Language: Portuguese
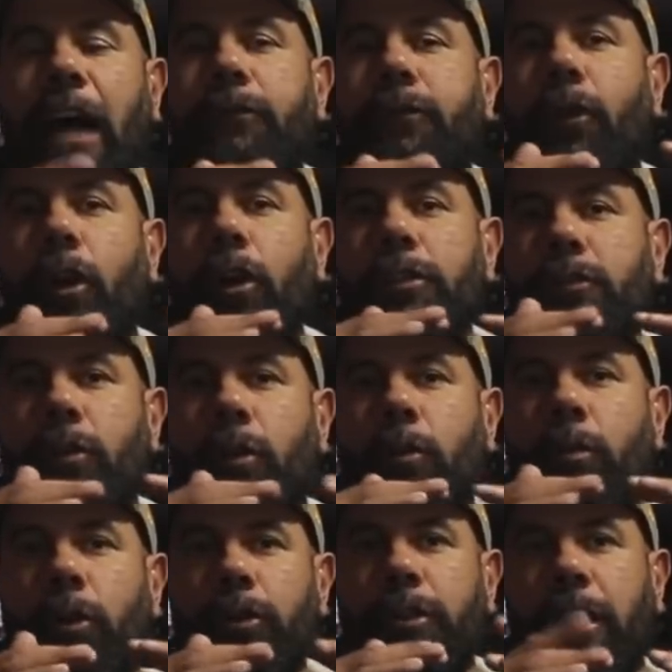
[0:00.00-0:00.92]
a voz
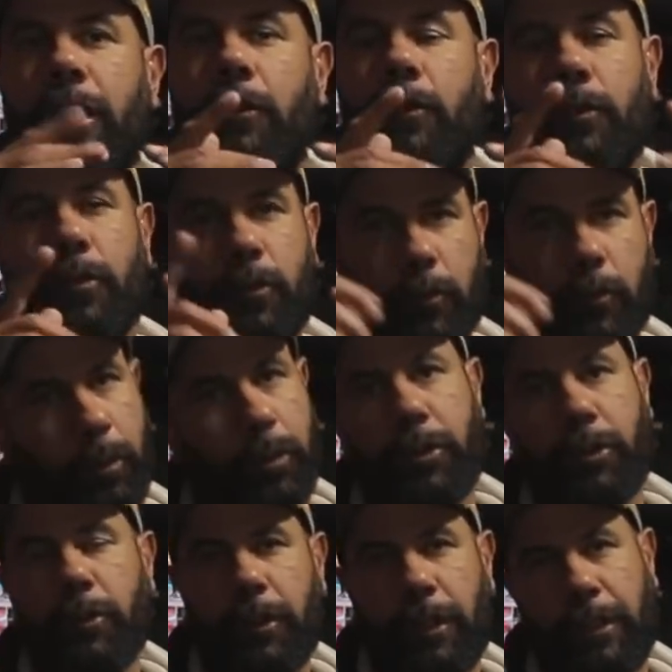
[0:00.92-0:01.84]
com o bordão. O
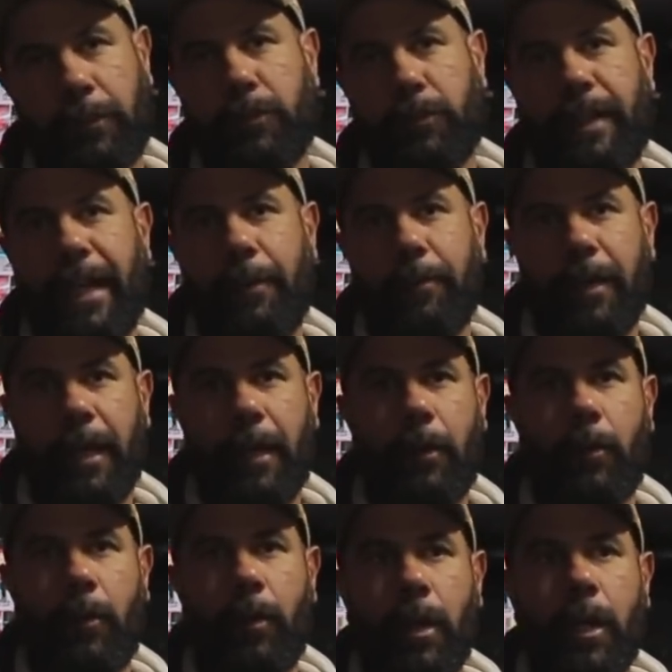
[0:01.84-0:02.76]
bordão, quem não sabe,
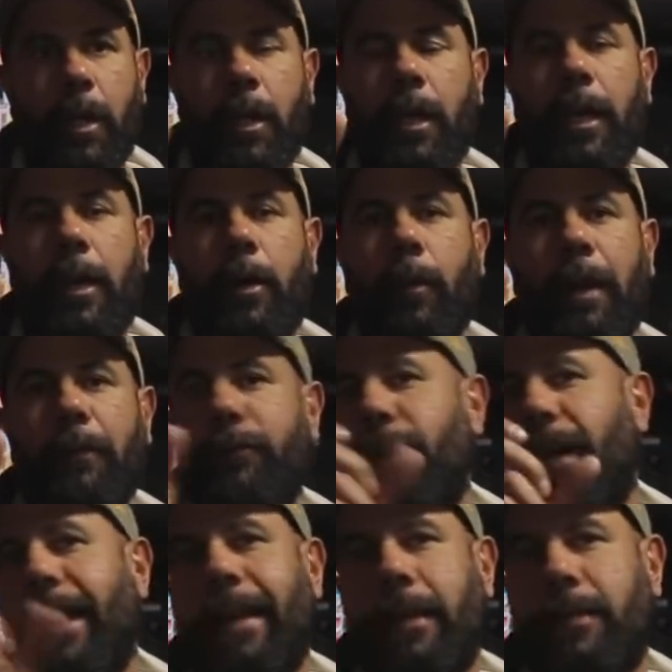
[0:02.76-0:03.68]
é o. Um é uma
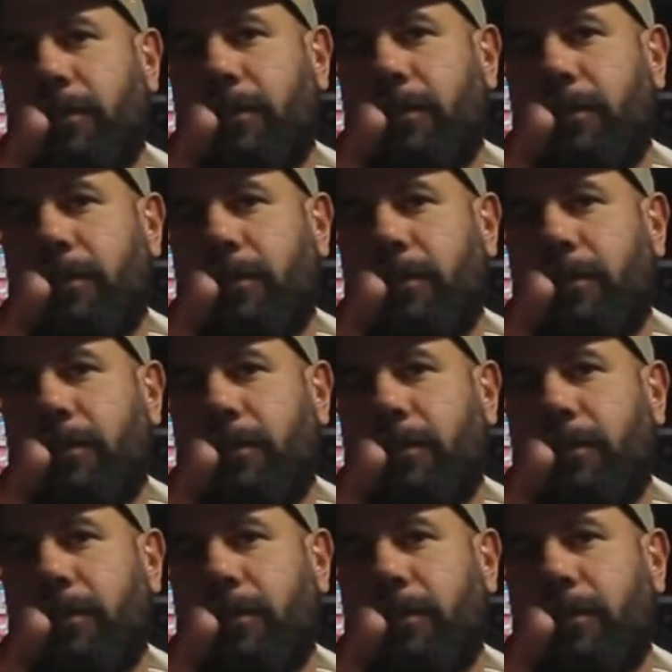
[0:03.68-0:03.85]
fala.